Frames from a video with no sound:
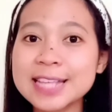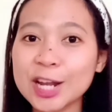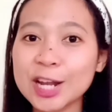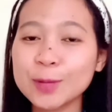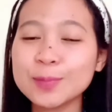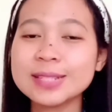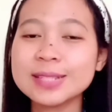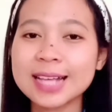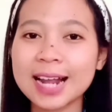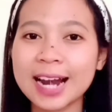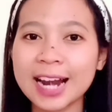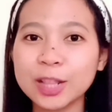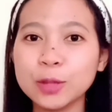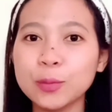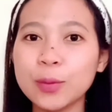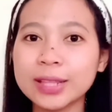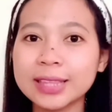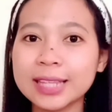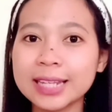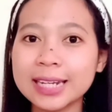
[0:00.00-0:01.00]
serum Scarlet
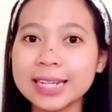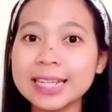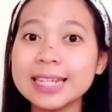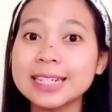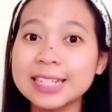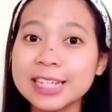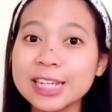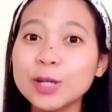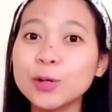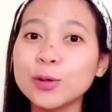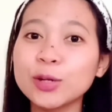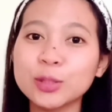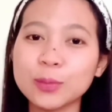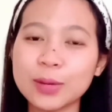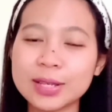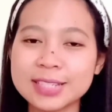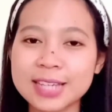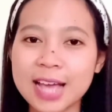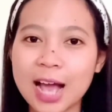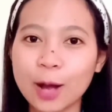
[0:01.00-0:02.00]
Whitening di kulit
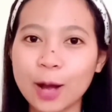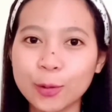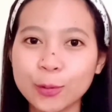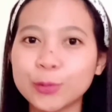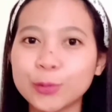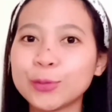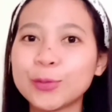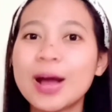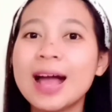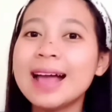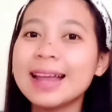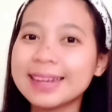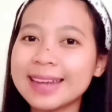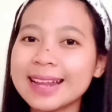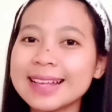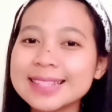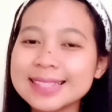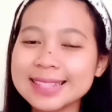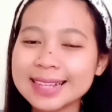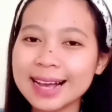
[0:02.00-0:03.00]
wajah aku.
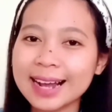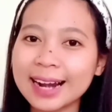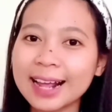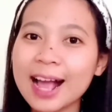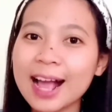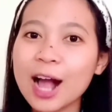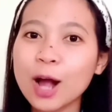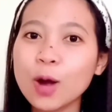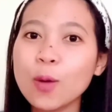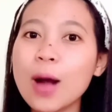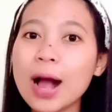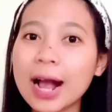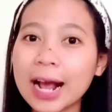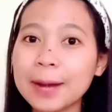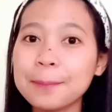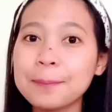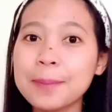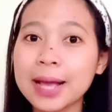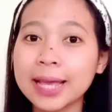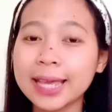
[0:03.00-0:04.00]
Dan sekarang aku
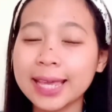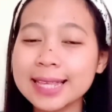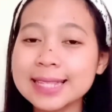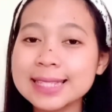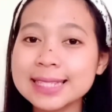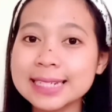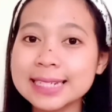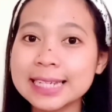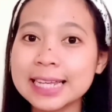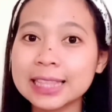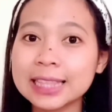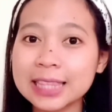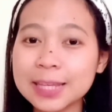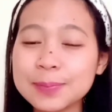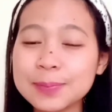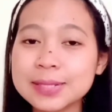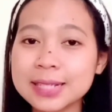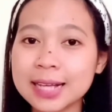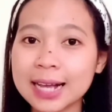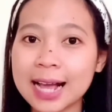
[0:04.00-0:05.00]
akan bagiin sedikit
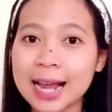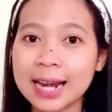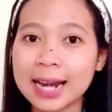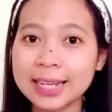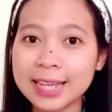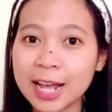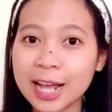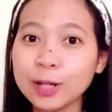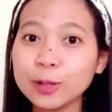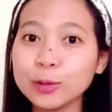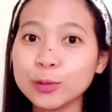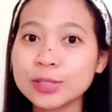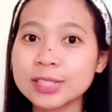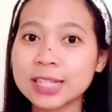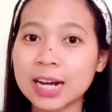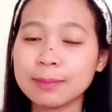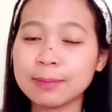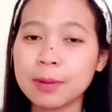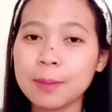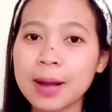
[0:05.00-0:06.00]
tips ke kalian untuk
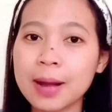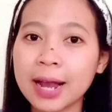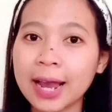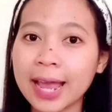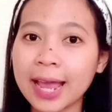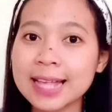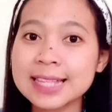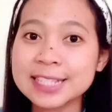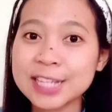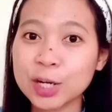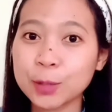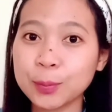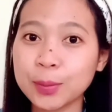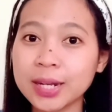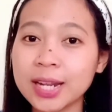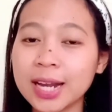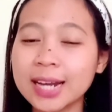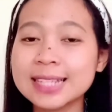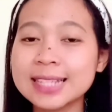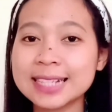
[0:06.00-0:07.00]
cara pemakaian
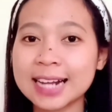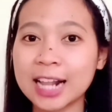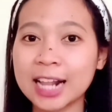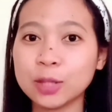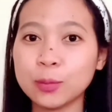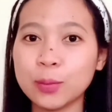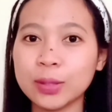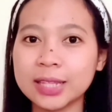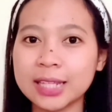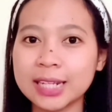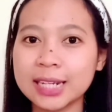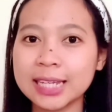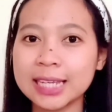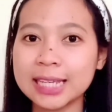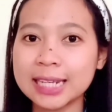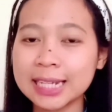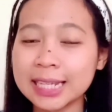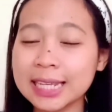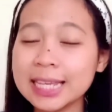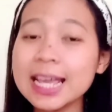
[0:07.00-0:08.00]
serumnya dari Scarlet
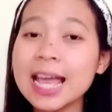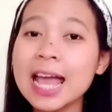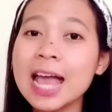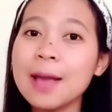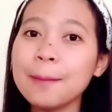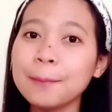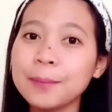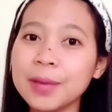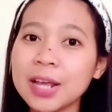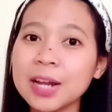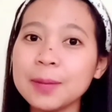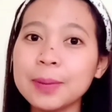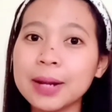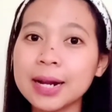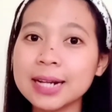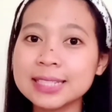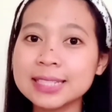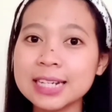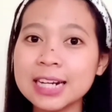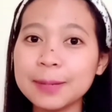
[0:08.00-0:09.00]
Whitening ini biar
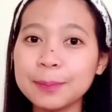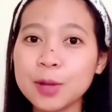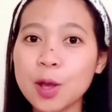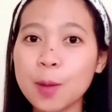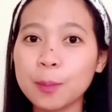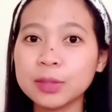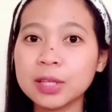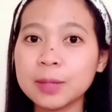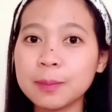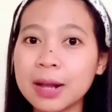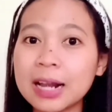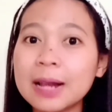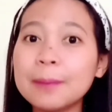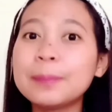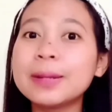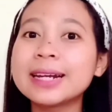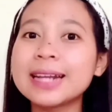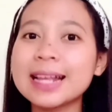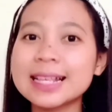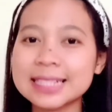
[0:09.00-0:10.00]
bekerja lebih
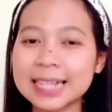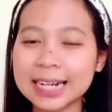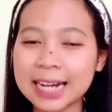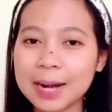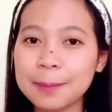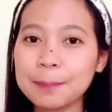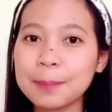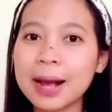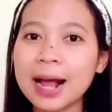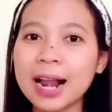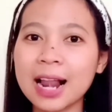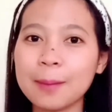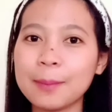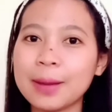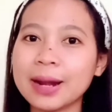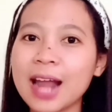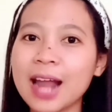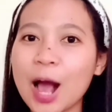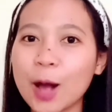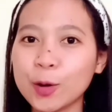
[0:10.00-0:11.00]
optimal berdasarkan
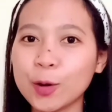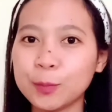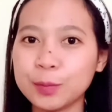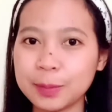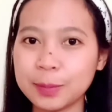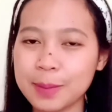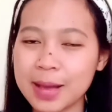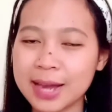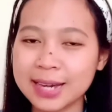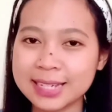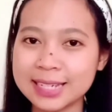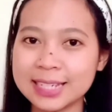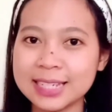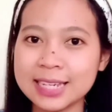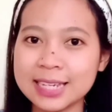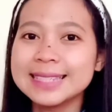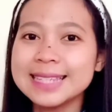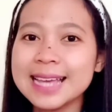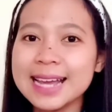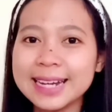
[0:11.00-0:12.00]
pengalaman aku
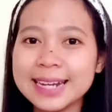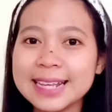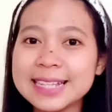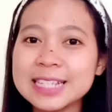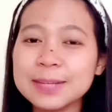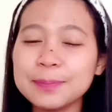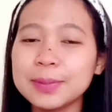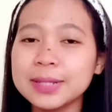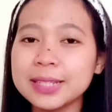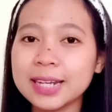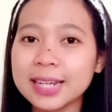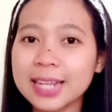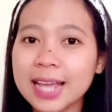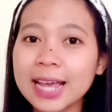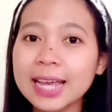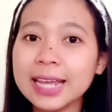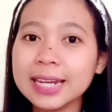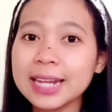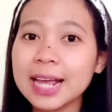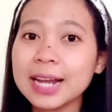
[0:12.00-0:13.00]
pribadi. Jadi
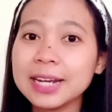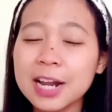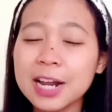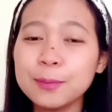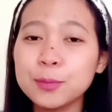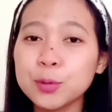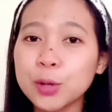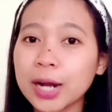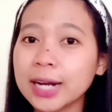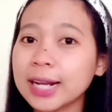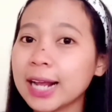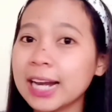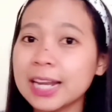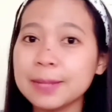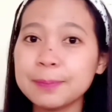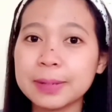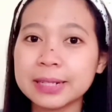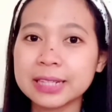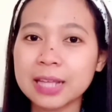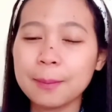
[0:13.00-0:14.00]
sebenarnya ini adalah bukan
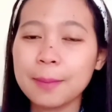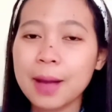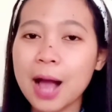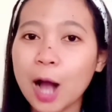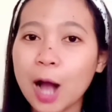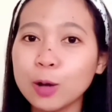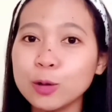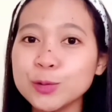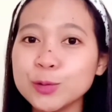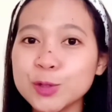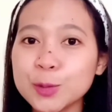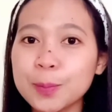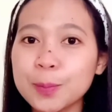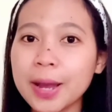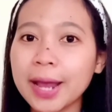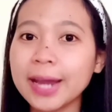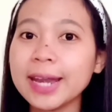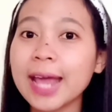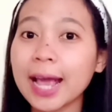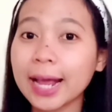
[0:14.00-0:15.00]
kali pertama aku
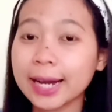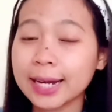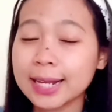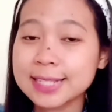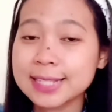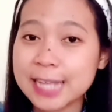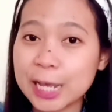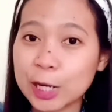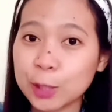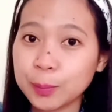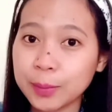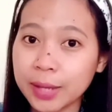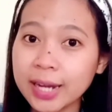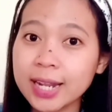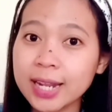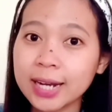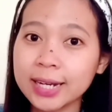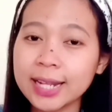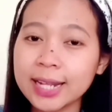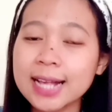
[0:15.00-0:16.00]
cobain acne serumnya
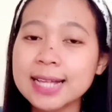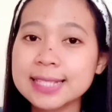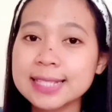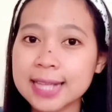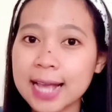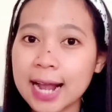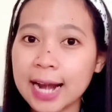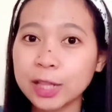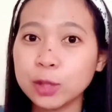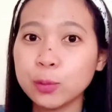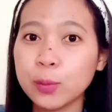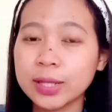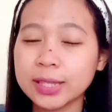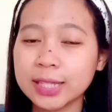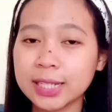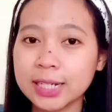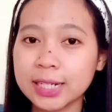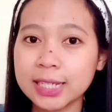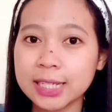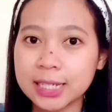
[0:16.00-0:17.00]
dari yang Scarlet
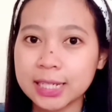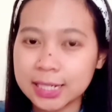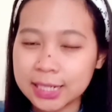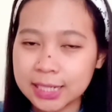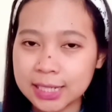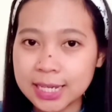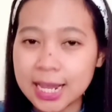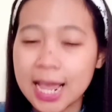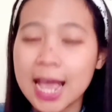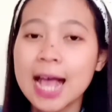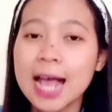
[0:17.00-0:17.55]
Whitening ini.